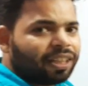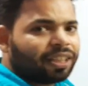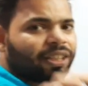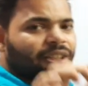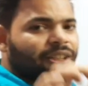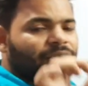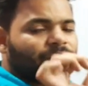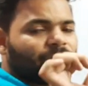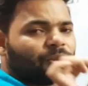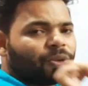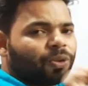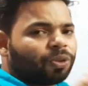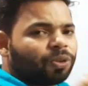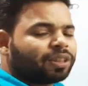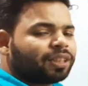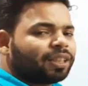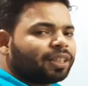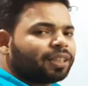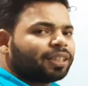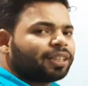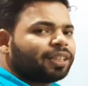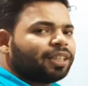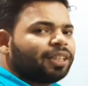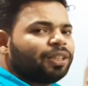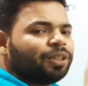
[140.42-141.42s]
लेकर नौ
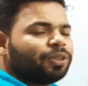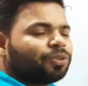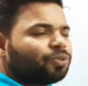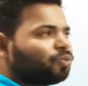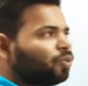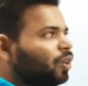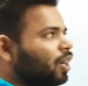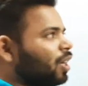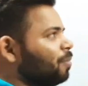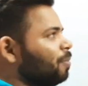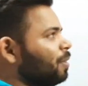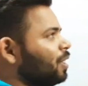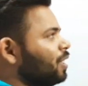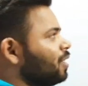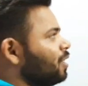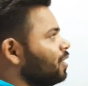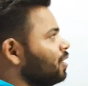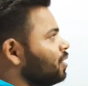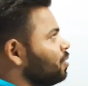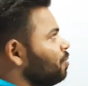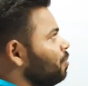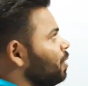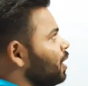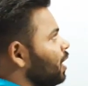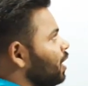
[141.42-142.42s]
तक के स्क्वायर में
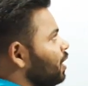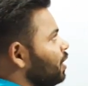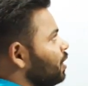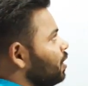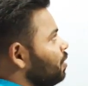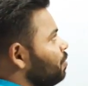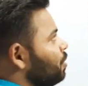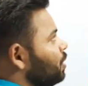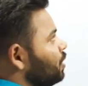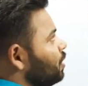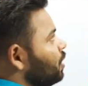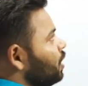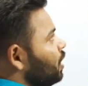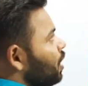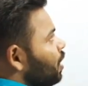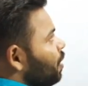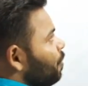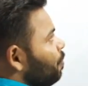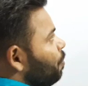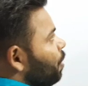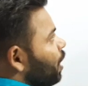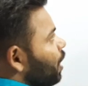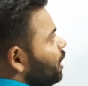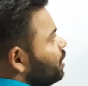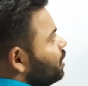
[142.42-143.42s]
किस में आएगा भाई
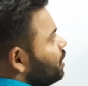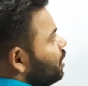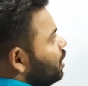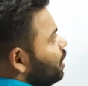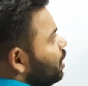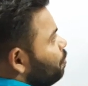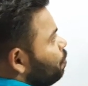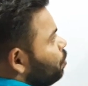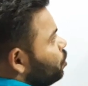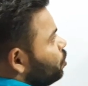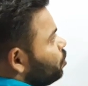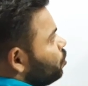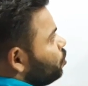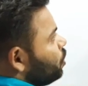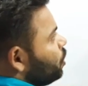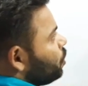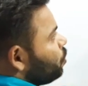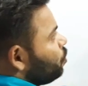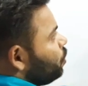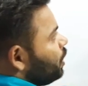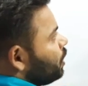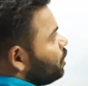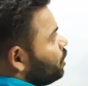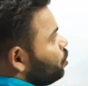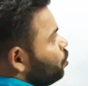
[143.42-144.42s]
बात करें अपन तो
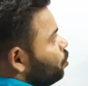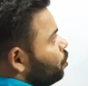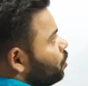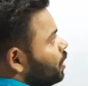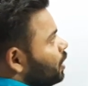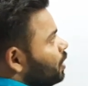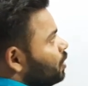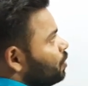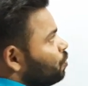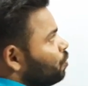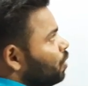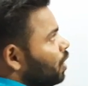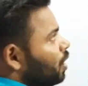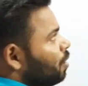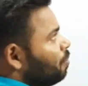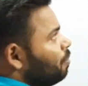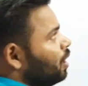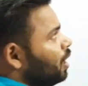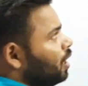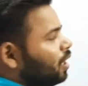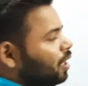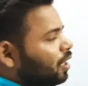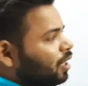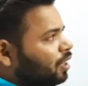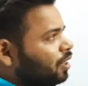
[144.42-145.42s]
देखो एक दो के स्क्वायर
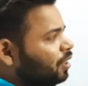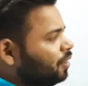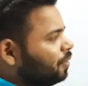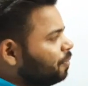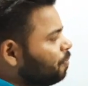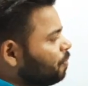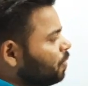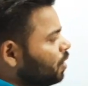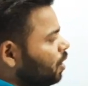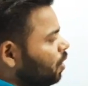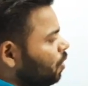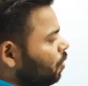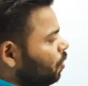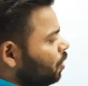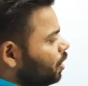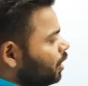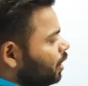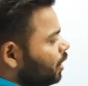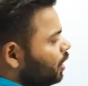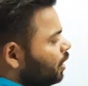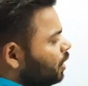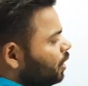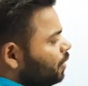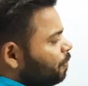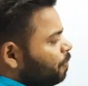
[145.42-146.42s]
में आ रहा है और
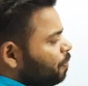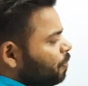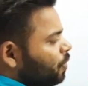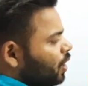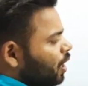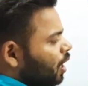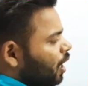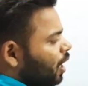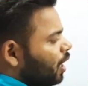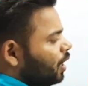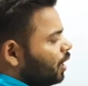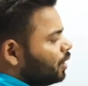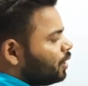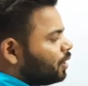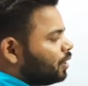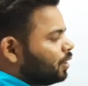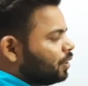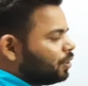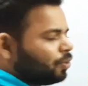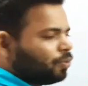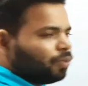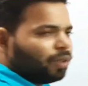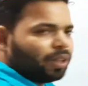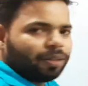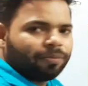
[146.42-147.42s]
एक आठ
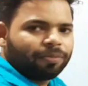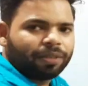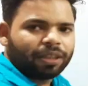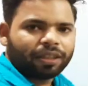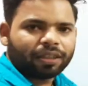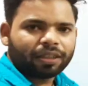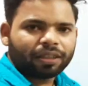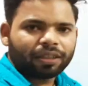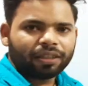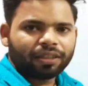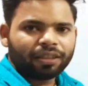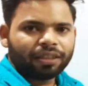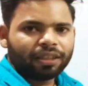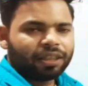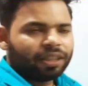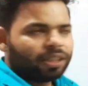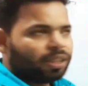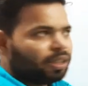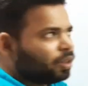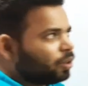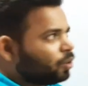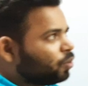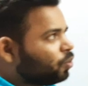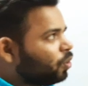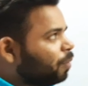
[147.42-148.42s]
के स्क्वायर में आ रहा है
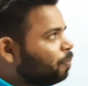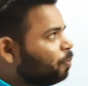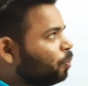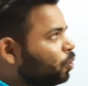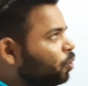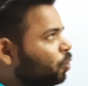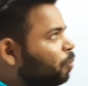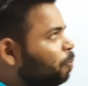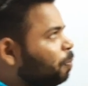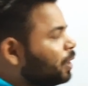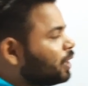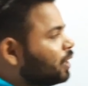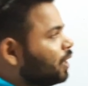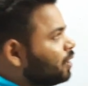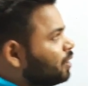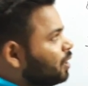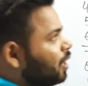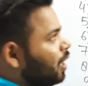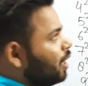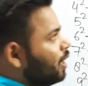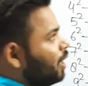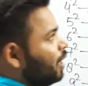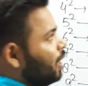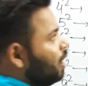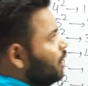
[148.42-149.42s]
तो अपन को पता
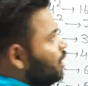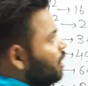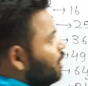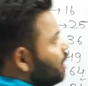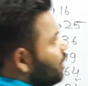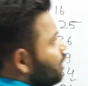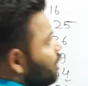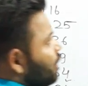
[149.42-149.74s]
चल गया